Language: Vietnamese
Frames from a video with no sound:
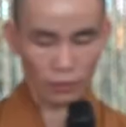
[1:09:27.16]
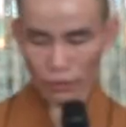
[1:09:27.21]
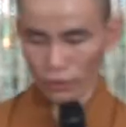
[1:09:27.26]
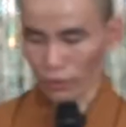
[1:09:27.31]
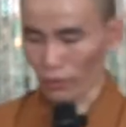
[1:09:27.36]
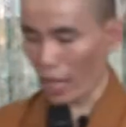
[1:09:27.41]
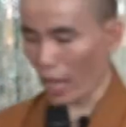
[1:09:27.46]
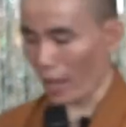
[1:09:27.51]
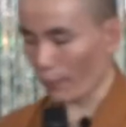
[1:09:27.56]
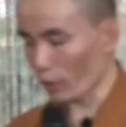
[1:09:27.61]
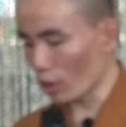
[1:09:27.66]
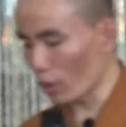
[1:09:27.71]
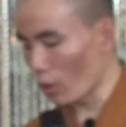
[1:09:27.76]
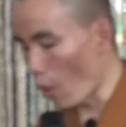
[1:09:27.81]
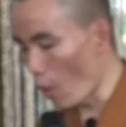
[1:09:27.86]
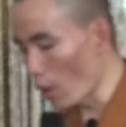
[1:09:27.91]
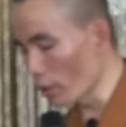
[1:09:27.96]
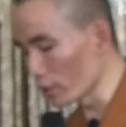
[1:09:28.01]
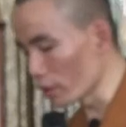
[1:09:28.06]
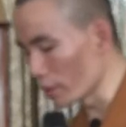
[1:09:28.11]
Rồi làm
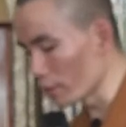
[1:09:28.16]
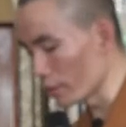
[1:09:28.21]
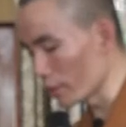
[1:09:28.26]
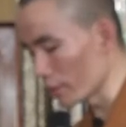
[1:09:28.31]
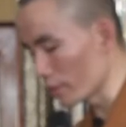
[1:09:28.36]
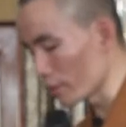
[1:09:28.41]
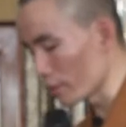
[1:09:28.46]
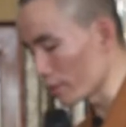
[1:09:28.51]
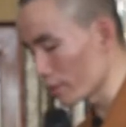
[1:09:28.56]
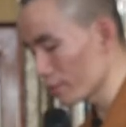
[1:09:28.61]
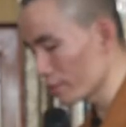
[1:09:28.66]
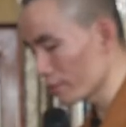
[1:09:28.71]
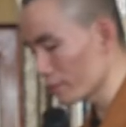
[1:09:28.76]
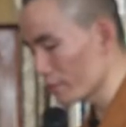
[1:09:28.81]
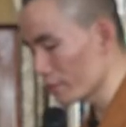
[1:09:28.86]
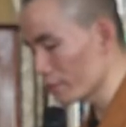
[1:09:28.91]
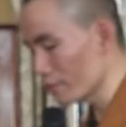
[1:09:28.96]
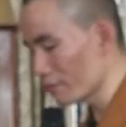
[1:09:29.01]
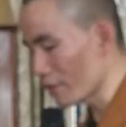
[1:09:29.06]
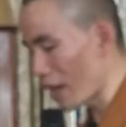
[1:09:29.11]
khổ người,
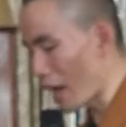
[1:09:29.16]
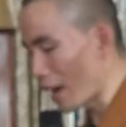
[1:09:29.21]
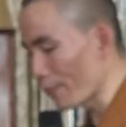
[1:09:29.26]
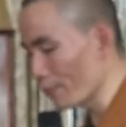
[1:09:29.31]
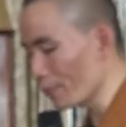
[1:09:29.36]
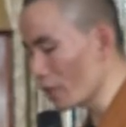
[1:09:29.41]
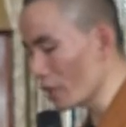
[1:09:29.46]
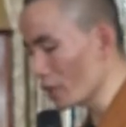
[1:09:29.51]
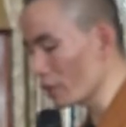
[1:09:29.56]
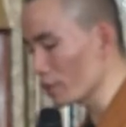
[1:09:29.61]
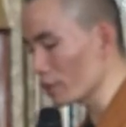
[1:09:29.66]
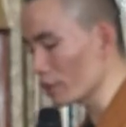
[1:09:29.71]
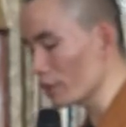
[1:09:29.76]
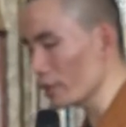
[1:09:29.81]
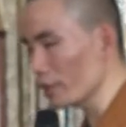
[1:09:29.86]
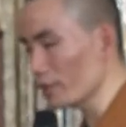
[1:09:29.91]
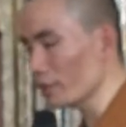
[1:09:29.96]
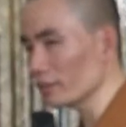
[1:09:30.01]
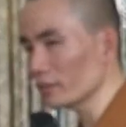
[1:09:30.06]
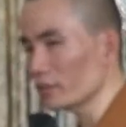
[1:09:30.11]
đạp chết con
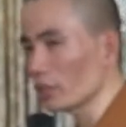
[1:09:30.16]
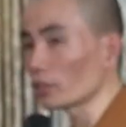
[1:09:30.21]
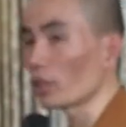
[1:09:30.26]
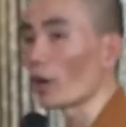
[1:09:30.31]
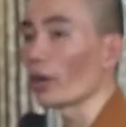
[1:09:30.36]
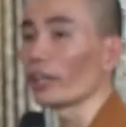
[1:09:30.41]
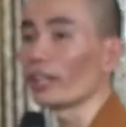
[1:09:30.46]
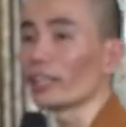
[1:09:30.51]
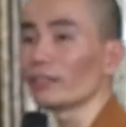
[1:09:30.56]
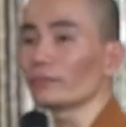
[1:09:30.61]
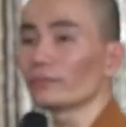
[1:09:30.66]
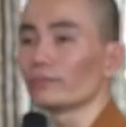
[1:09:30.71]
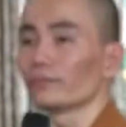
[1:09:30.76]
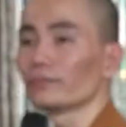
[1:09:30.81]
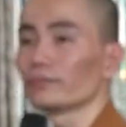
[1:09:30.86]
kiến, có tội không?